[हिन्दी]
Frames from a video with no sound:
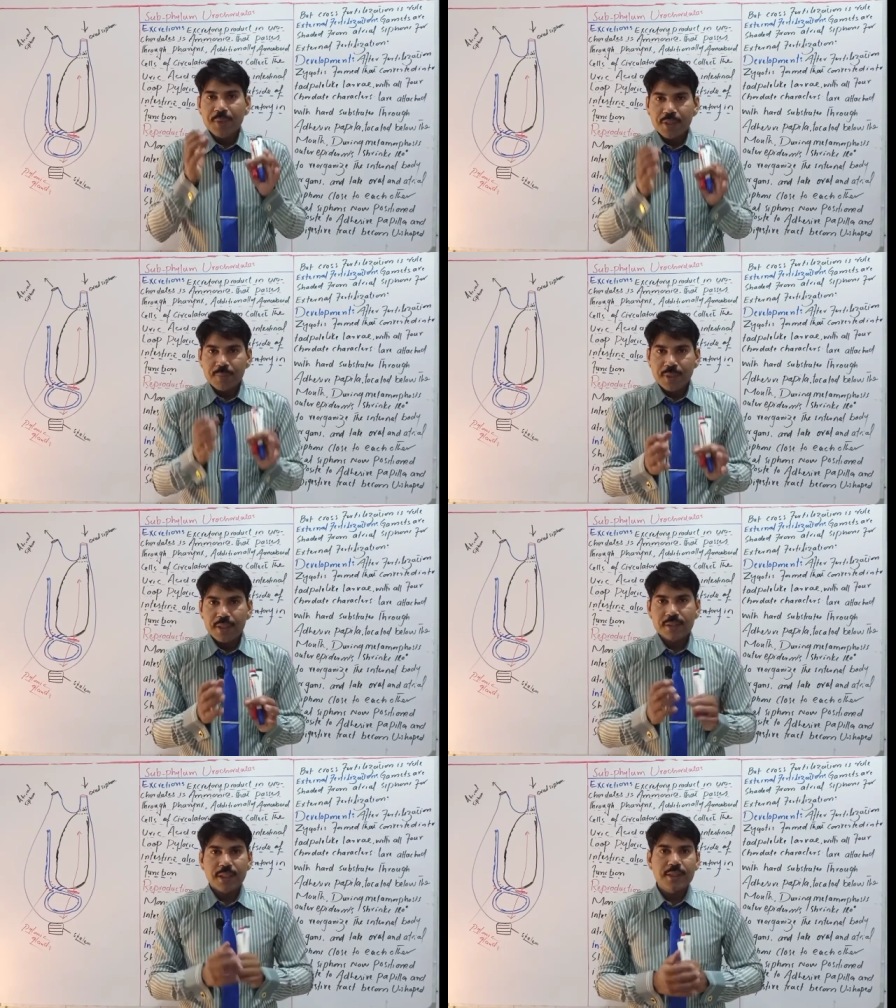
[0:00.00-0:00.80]
मीन
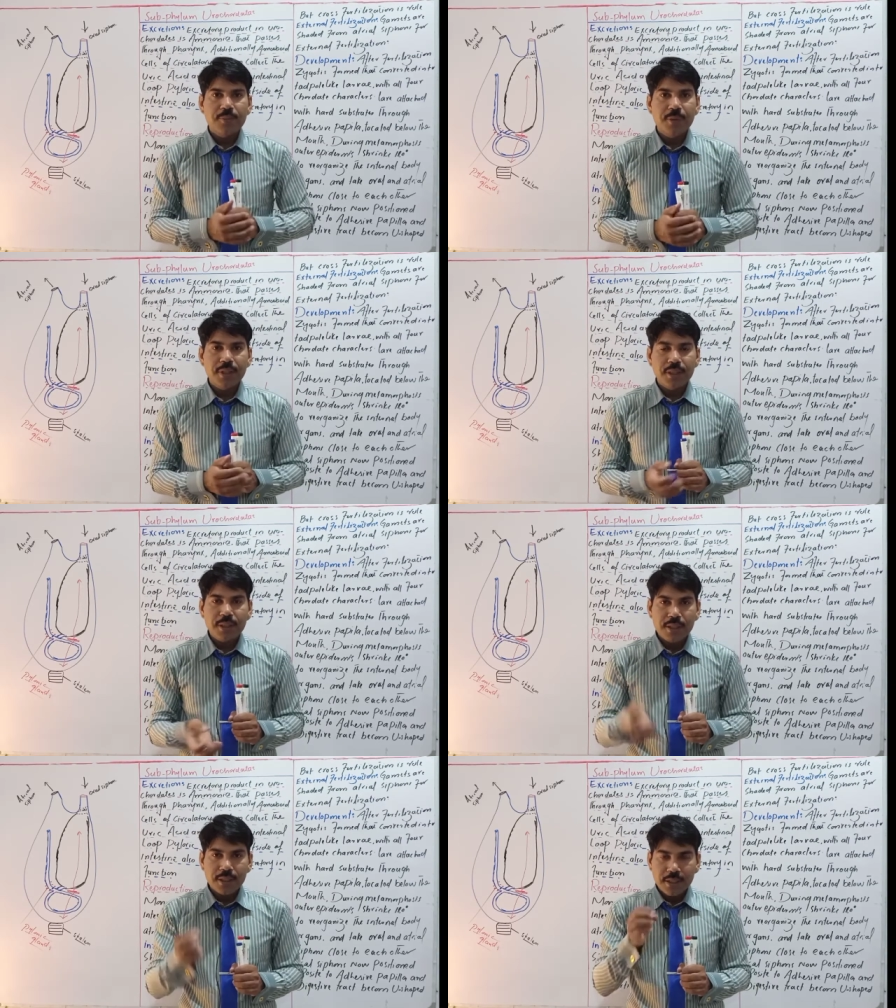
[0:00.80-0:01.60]
मेल सेक्स भी
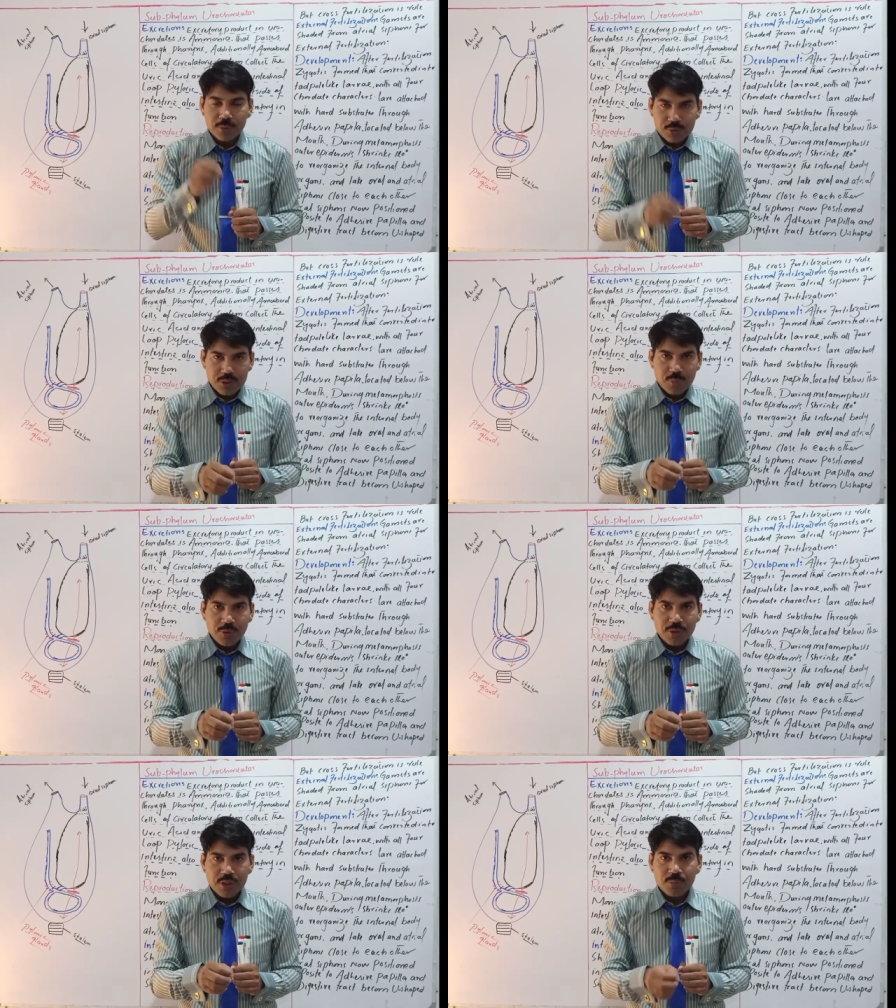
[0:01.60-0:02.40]
इनकी उसी
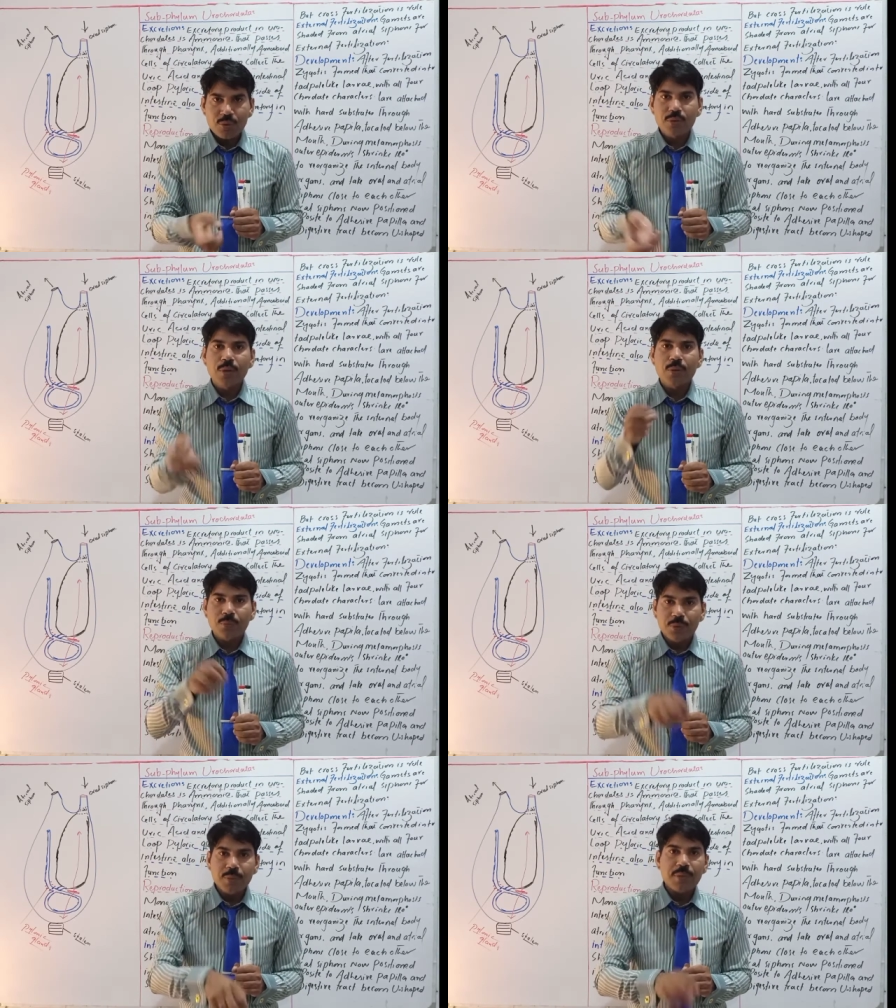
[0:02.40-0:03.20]
बॉडी में होता है और
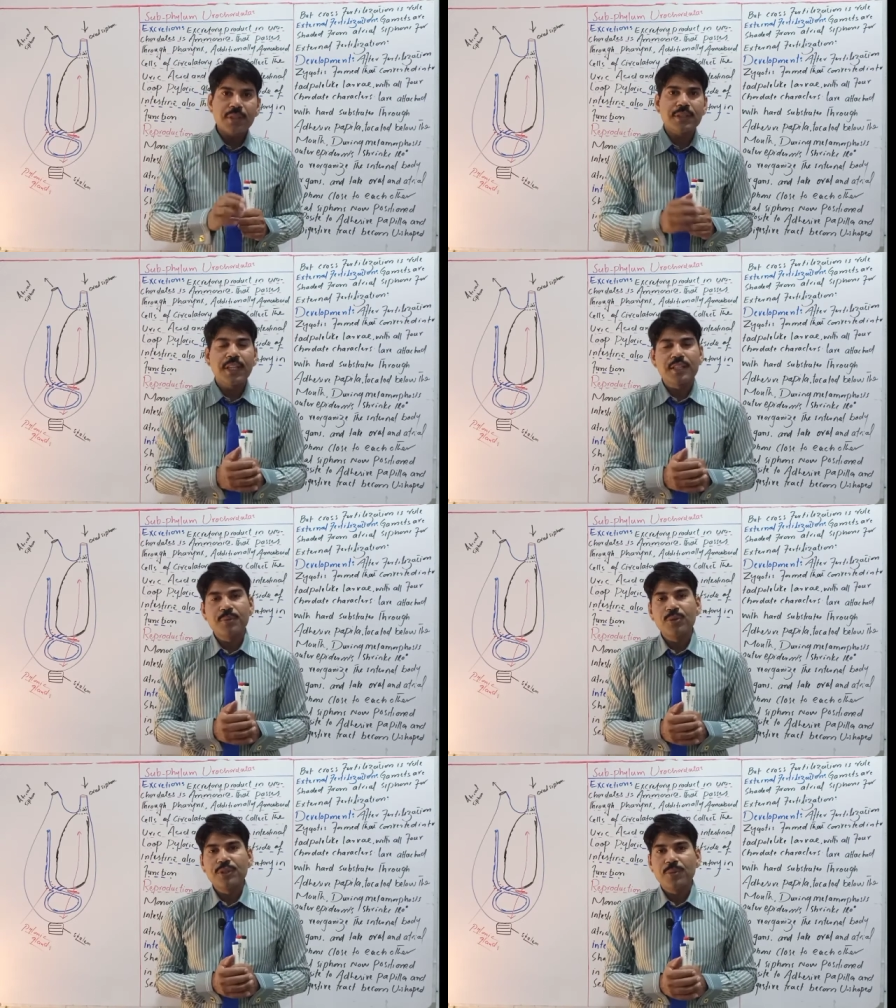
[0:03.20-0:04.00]
फीमेल सेक्स
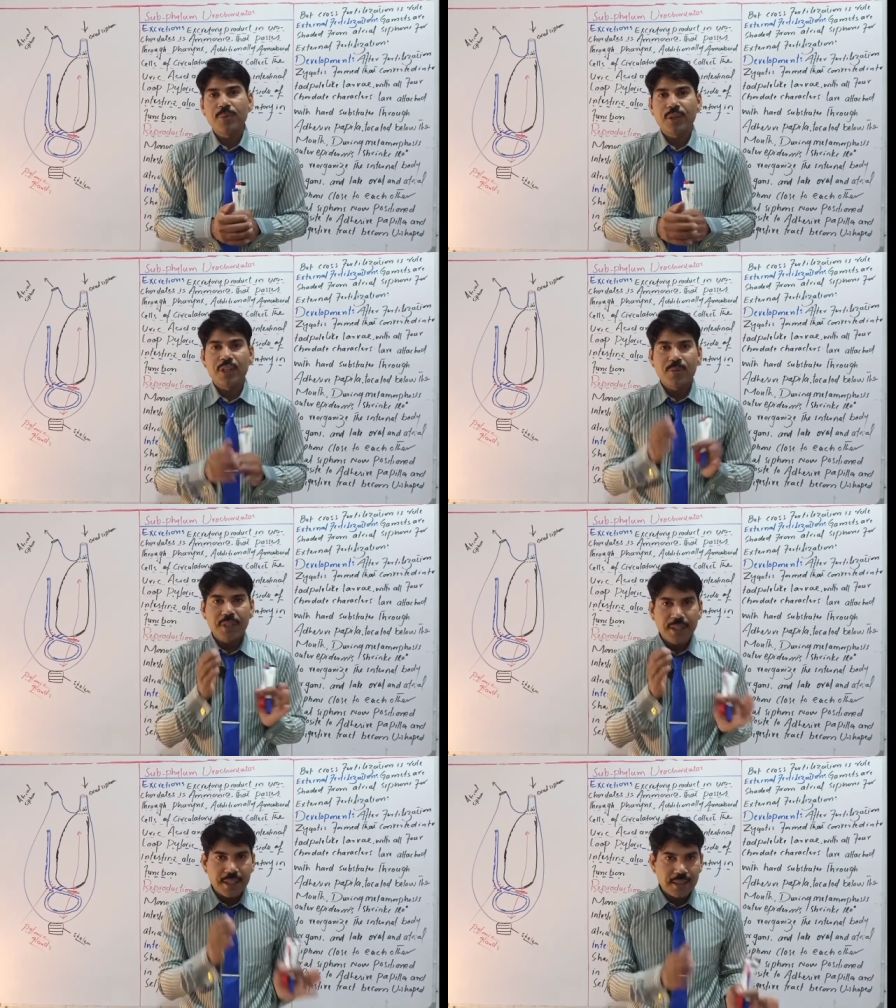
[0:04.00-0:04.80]
भी उसी बॉडी में
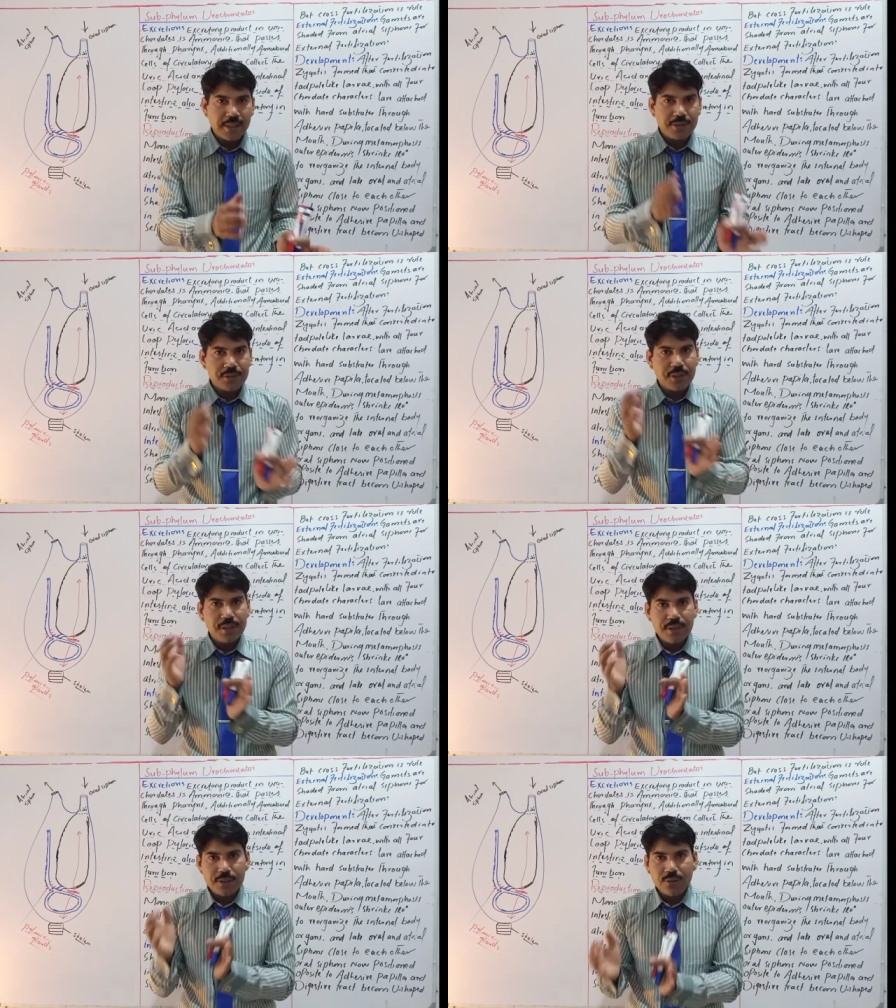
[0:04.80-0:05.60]
यानी कि
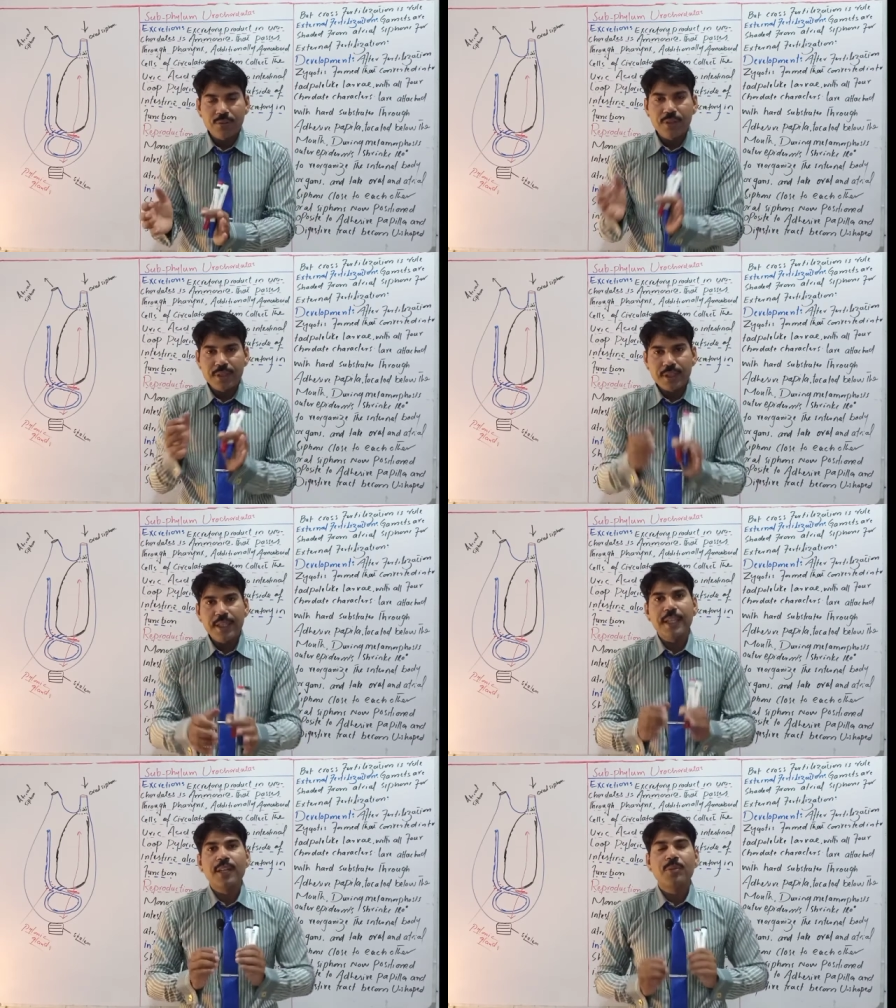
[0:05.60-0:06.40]
टेस्टीज एंड ओवरीज
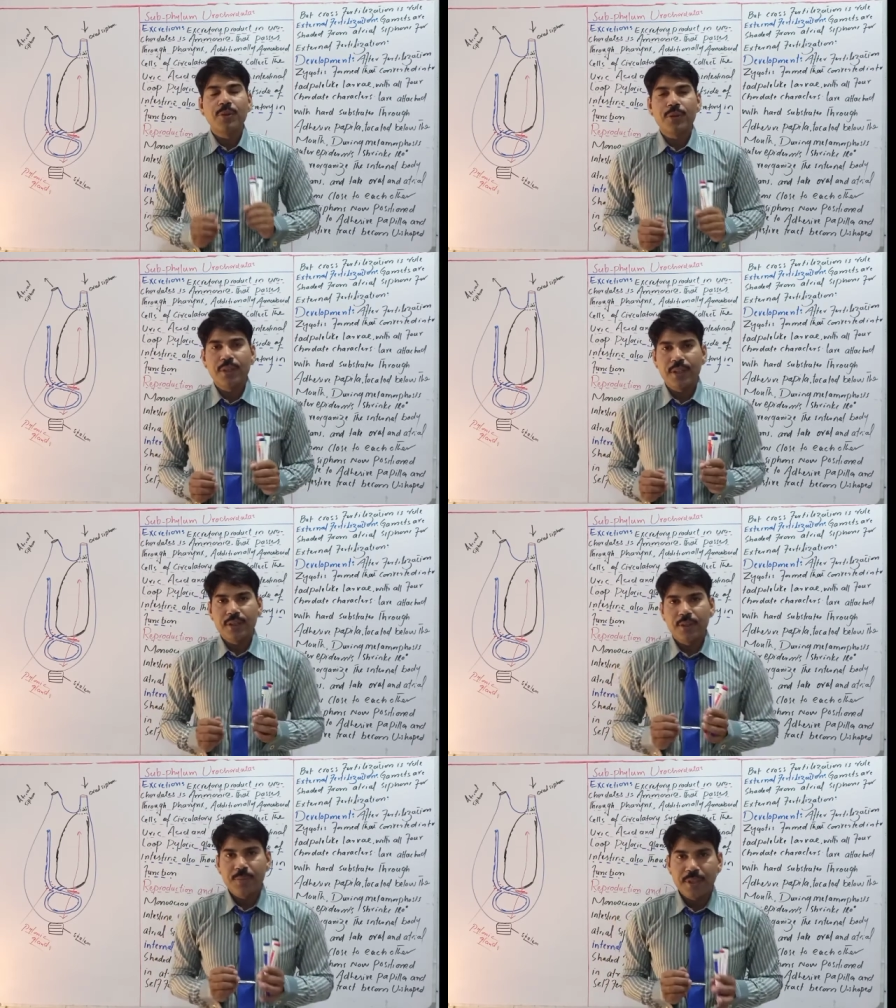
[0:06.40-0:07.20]
एक ही बॉडी के
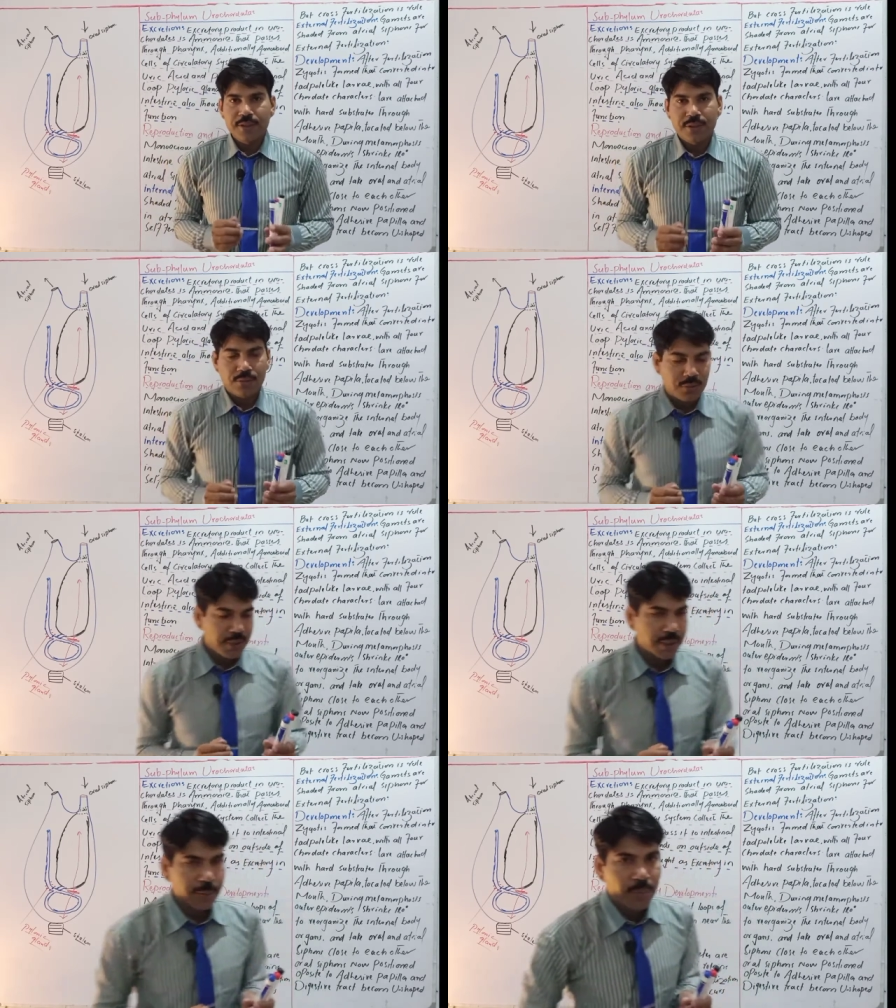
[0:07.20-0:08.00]
अंदर प्रेजेंट
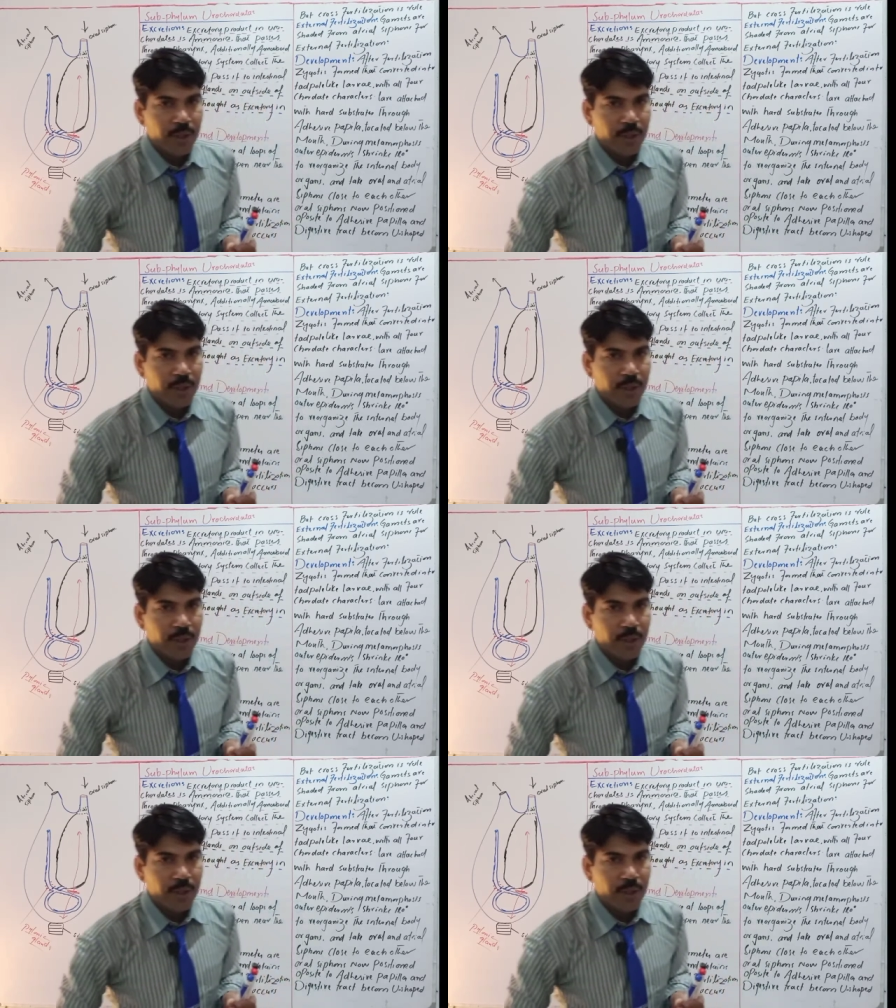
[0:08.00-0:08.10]
होते हैं